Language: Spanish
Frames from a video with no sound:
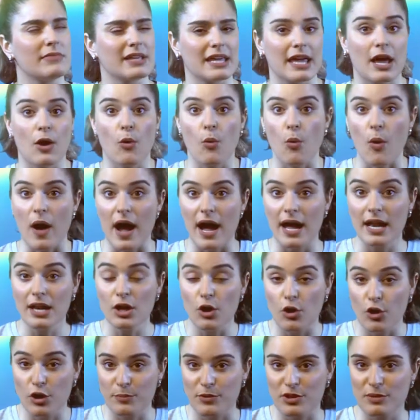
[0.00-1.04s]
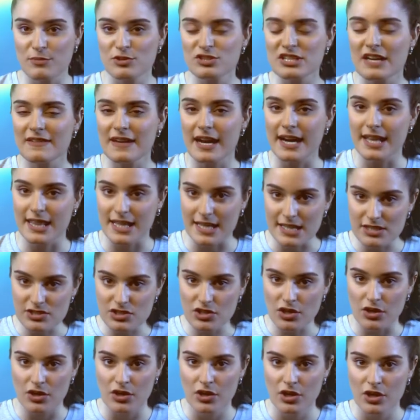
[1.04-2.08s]
igual hoy podemos hablar de
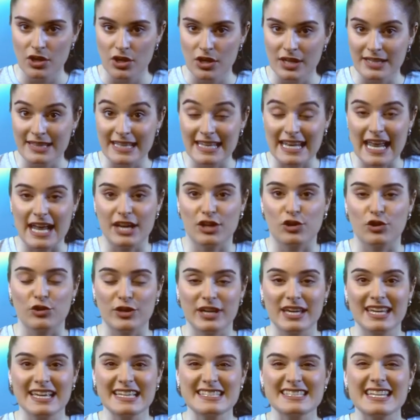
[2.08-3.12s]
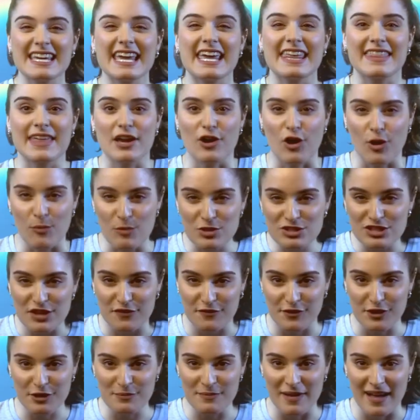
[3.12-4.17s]
eso, del arco iris y de cómo se
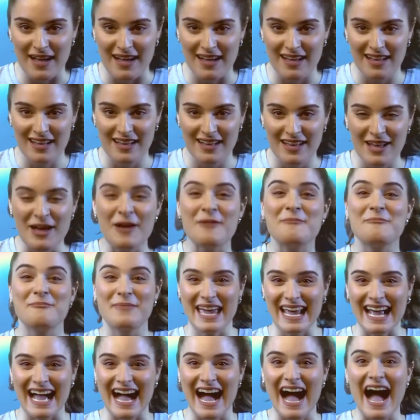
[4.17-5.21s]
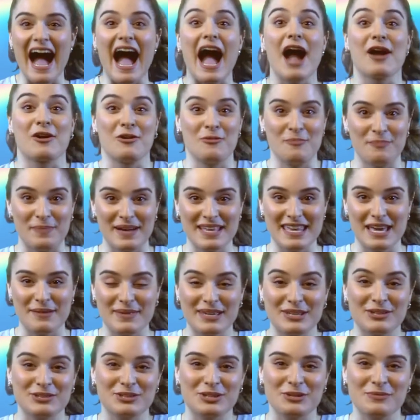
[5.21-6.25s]
forma. Venga, acompáñame
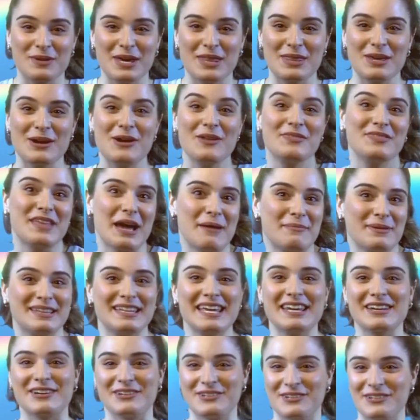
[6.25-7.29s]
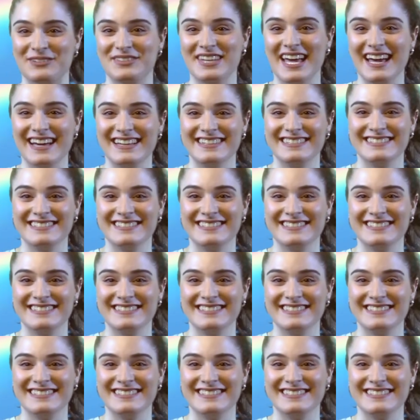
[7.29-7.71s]
en otro vídeo de Aprender con Onda.